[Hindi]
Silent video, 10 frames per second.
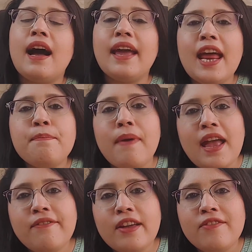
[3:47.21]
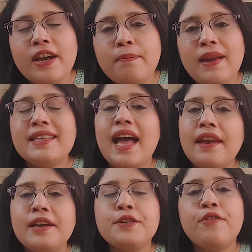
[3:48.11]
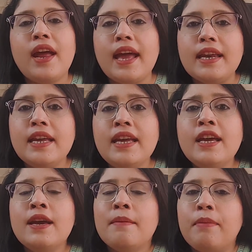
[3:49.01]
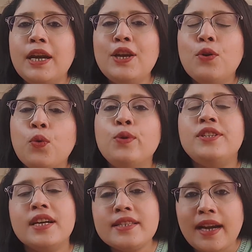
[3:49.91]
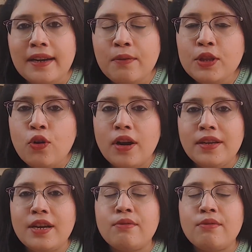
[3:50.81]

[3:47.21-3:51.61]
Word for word: अगेन माई फेवरेट प्लेस एंड इट इज़ फॉर एनी बडी हु जस्ट स्टार्टेड विथ कॉन्टेंट